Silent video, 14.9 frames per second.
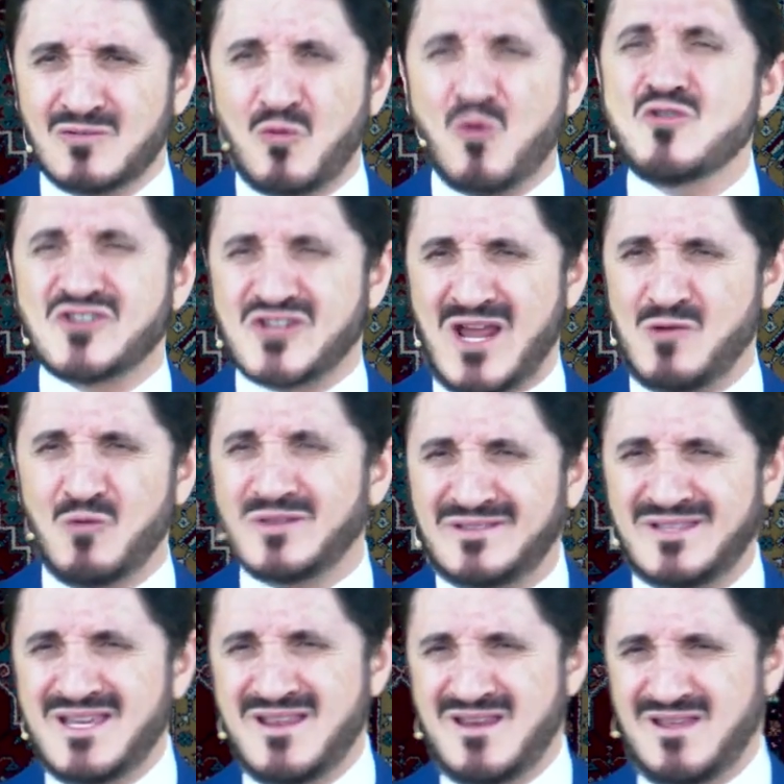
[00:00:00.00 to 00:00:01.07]
كل شيء
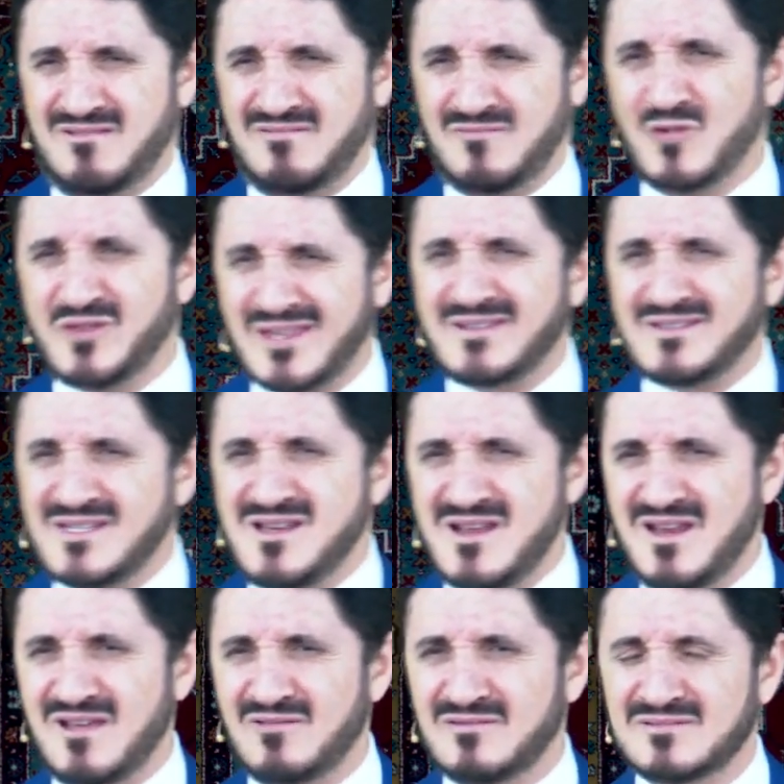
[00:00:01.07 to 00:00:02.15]
والديني
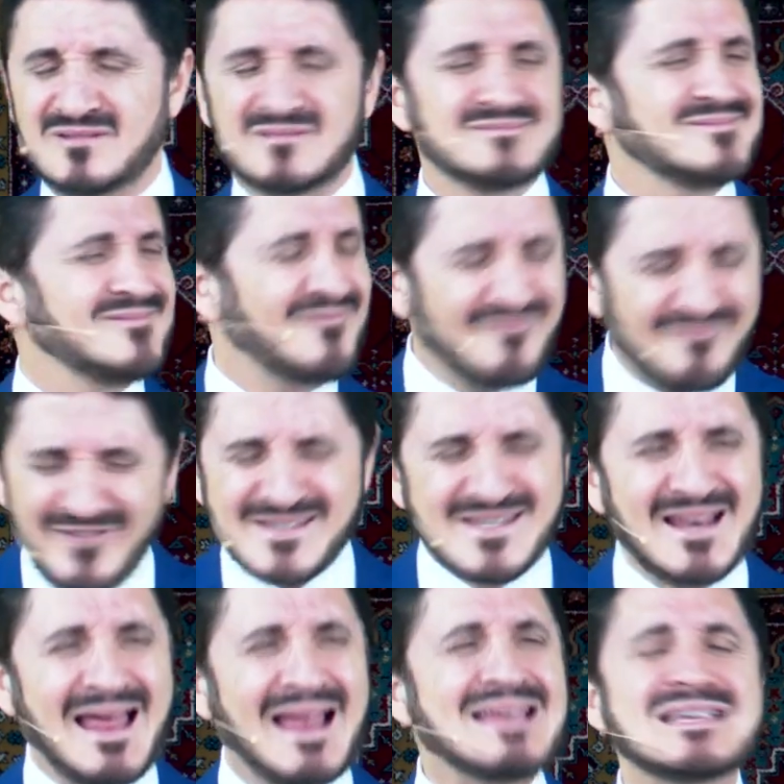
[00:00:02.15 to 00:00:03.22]
والتدييني
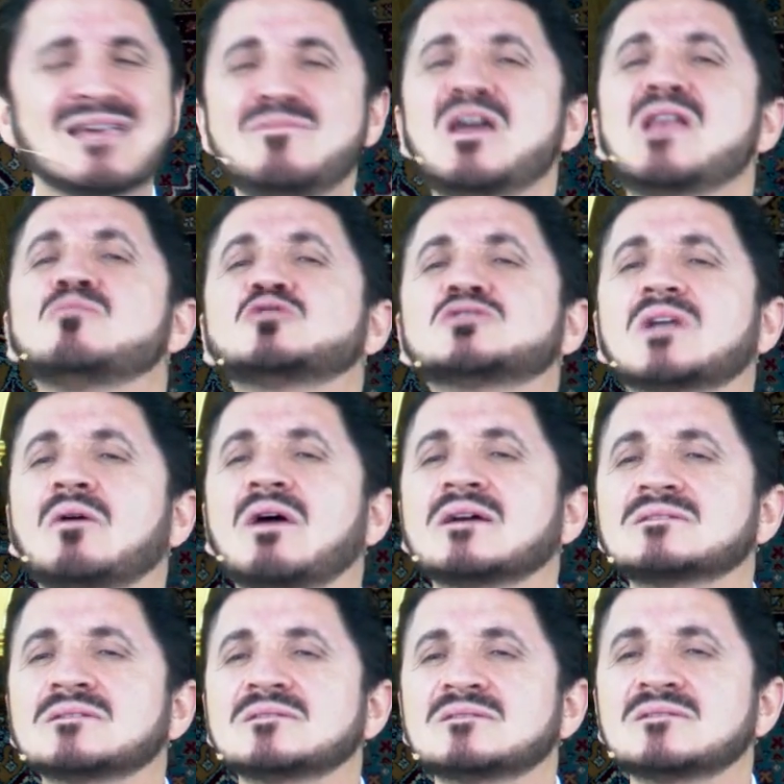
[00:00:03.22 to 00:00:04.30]
فشل على جميع
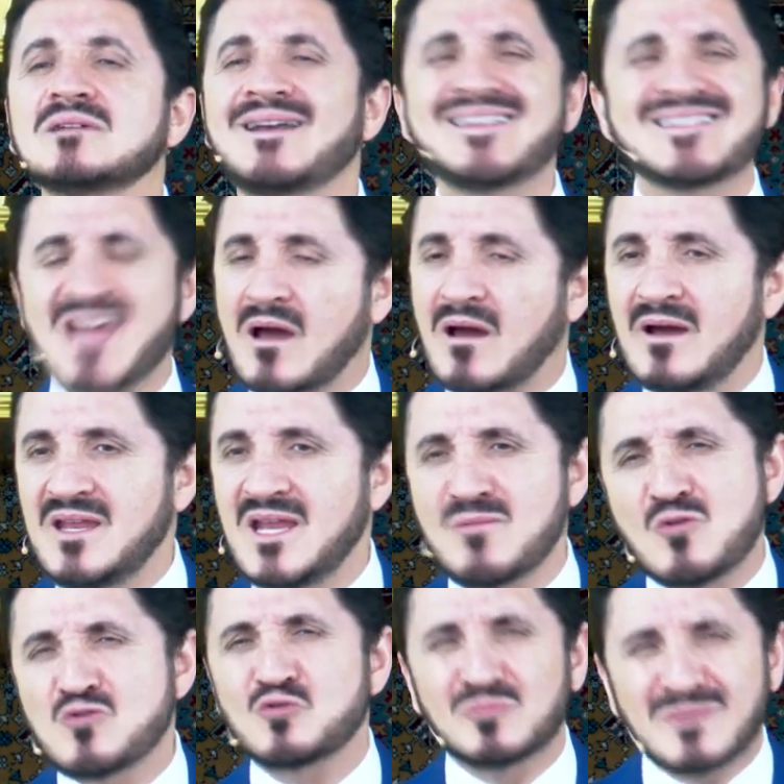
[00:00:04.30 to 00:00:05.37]
المستويات النجاح قليل
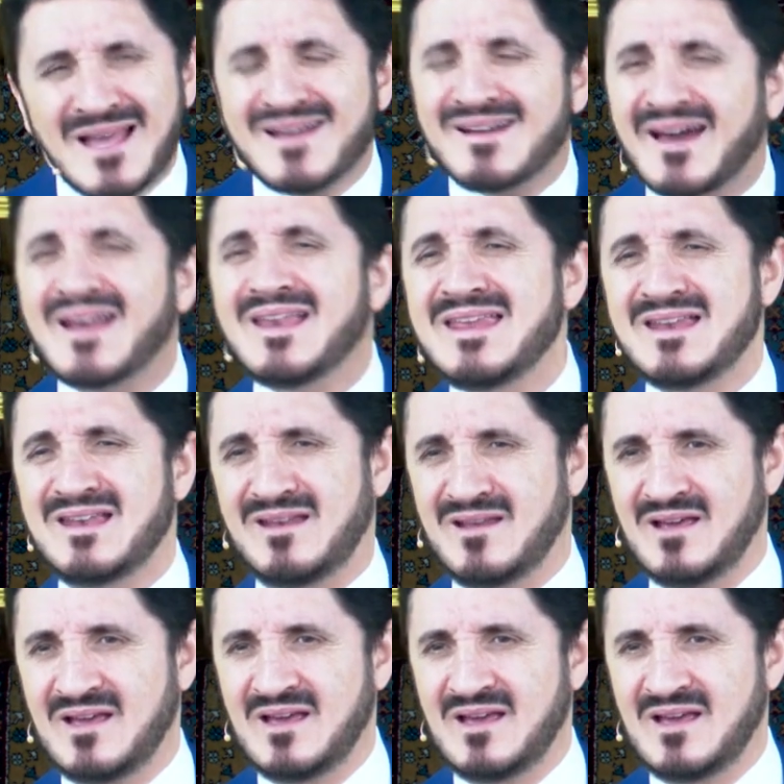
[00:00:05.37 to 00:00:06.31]
موجود لكن قليل